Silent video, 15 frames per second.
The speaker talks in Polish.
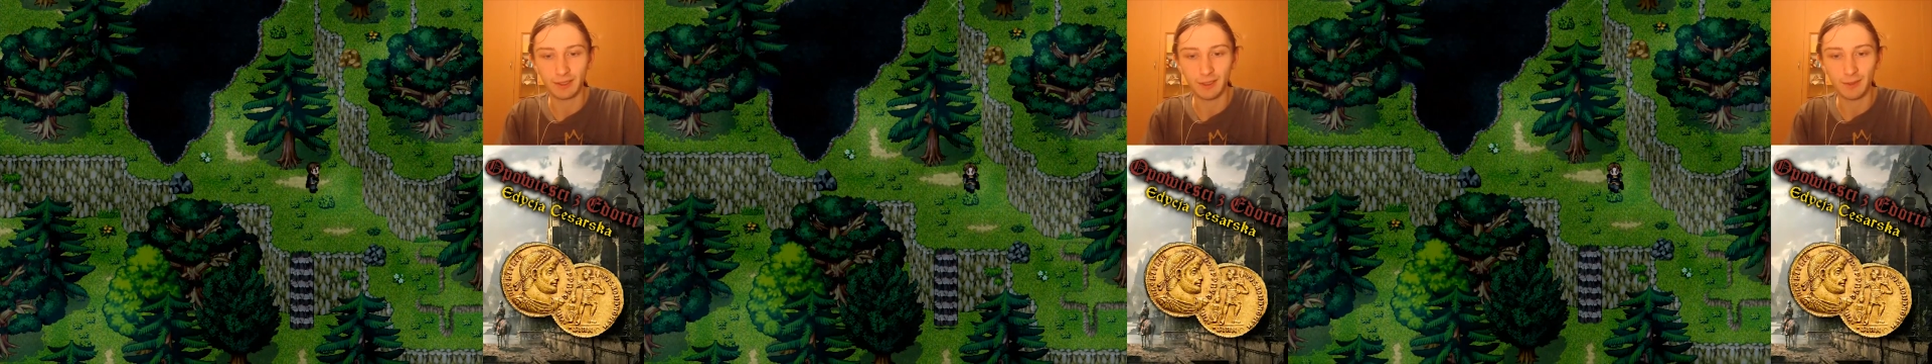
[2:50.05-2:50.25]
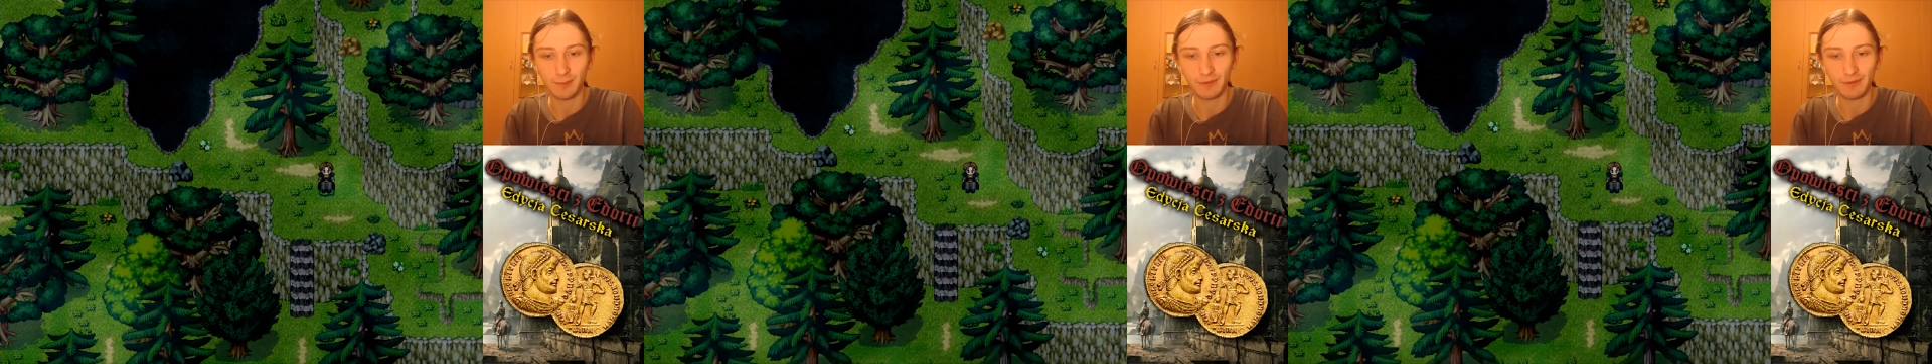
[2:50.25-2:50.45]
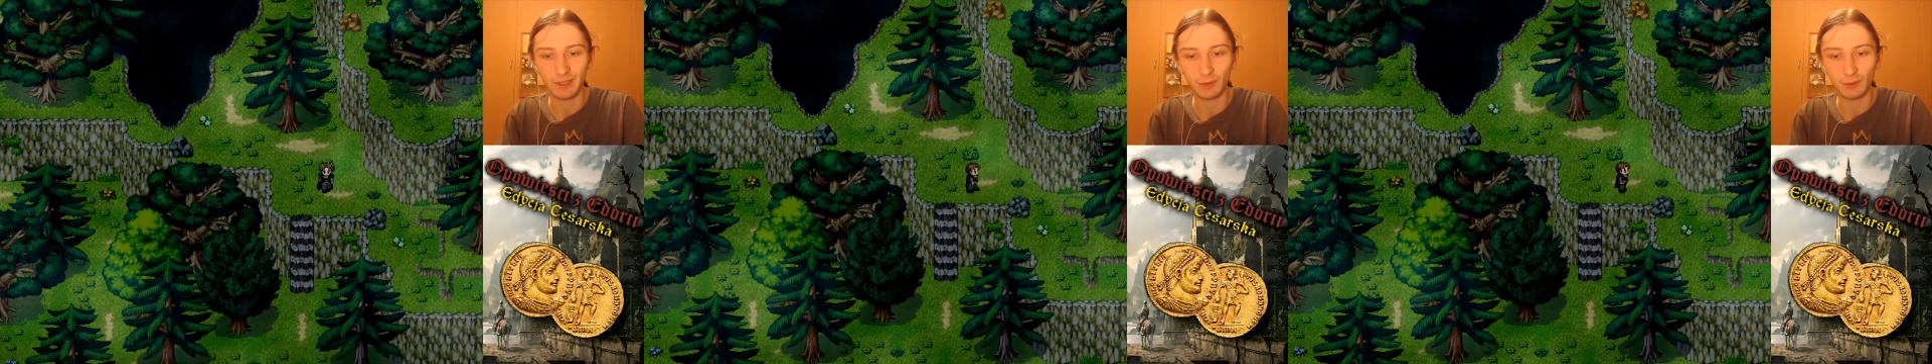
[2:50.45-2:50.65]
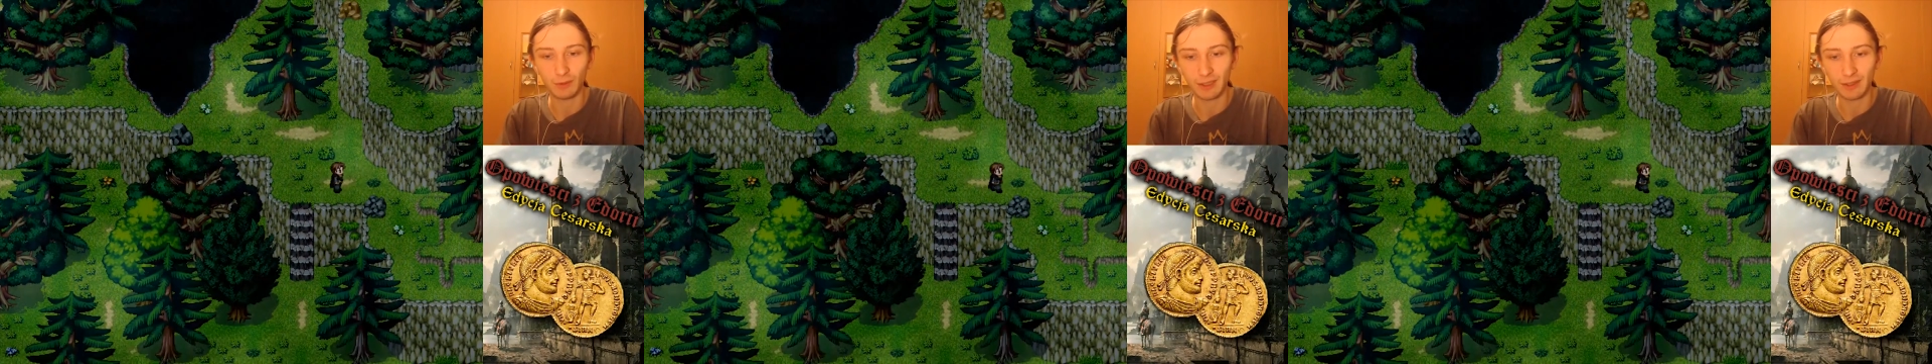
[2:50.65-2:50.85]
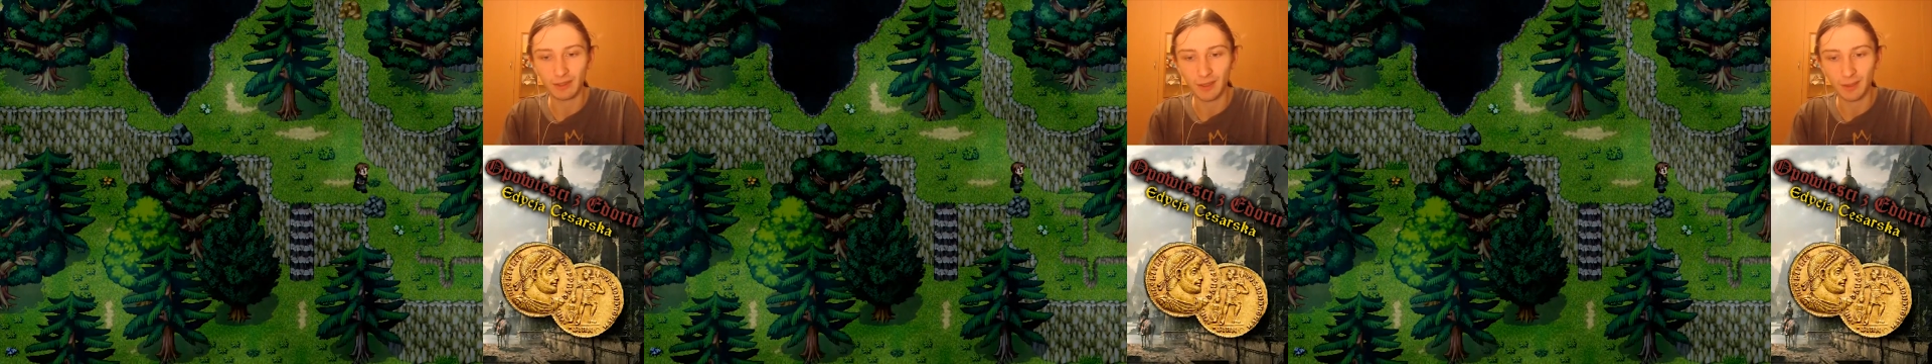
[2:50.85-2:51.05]
czyli pewnie
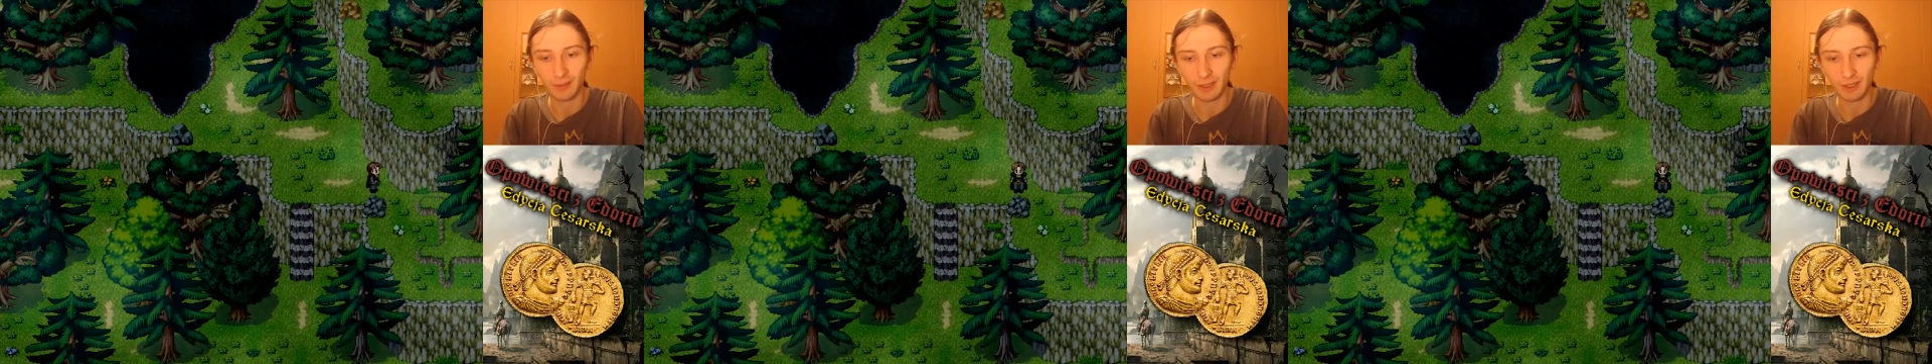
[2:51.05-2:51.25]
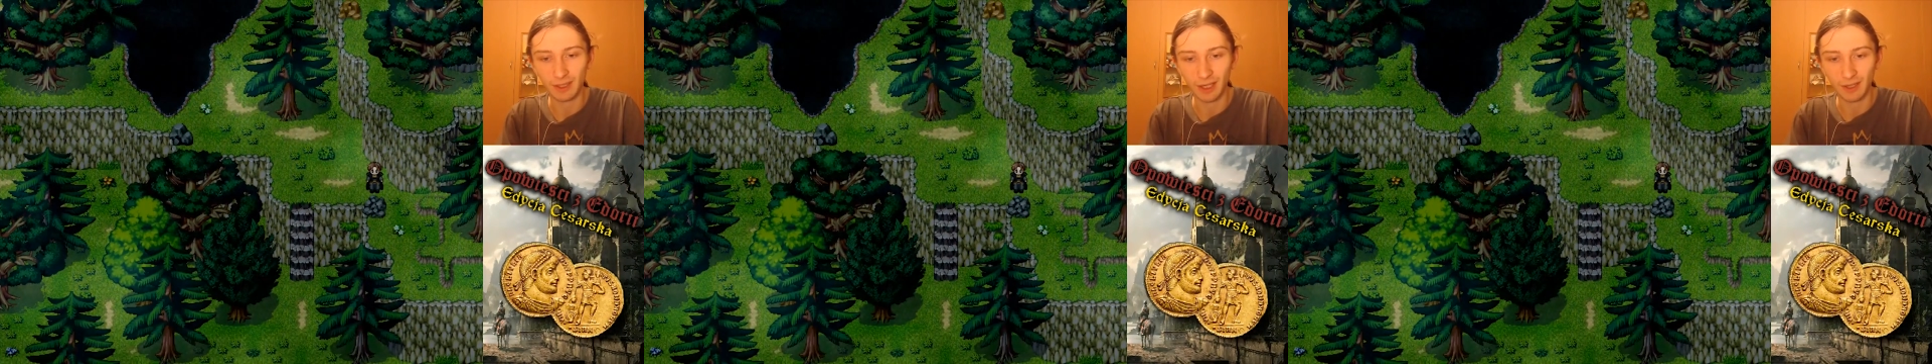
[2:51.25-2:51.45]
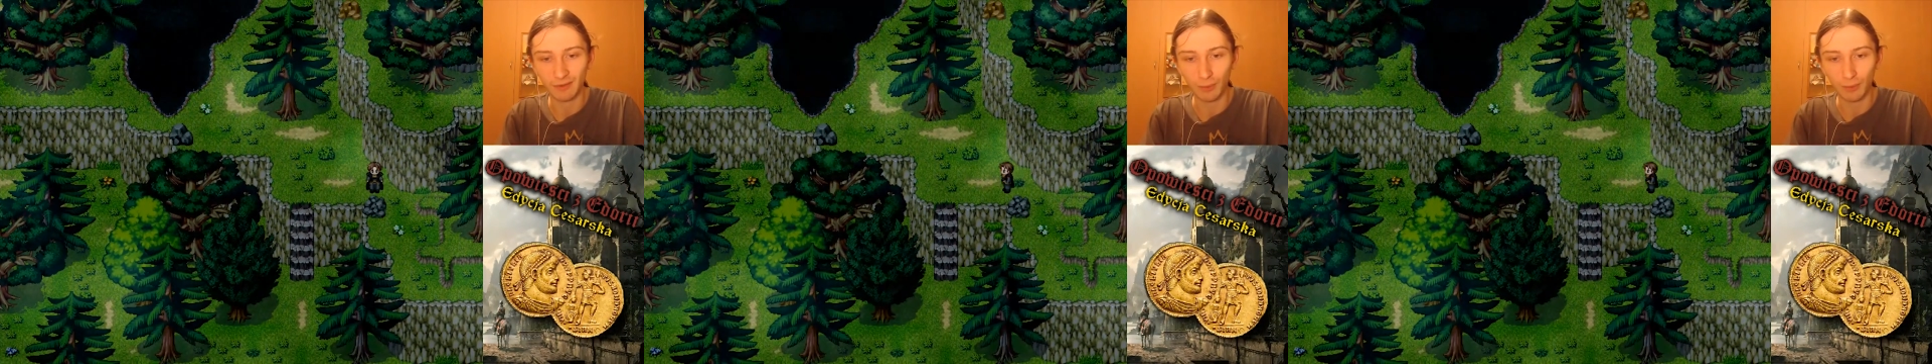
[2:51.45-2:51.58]
tutaj trzeba będzie tak